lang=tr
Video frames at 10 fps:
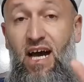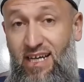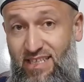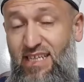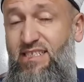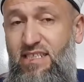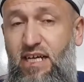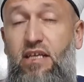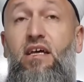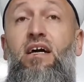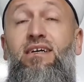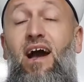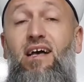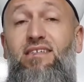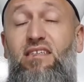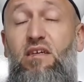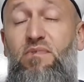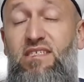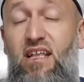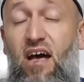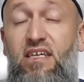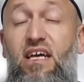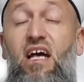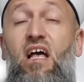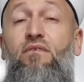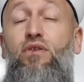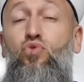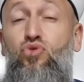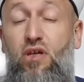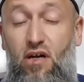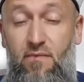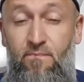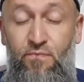Hatay Kırıkan, Gaziantep İslahiye ve Nurdağ.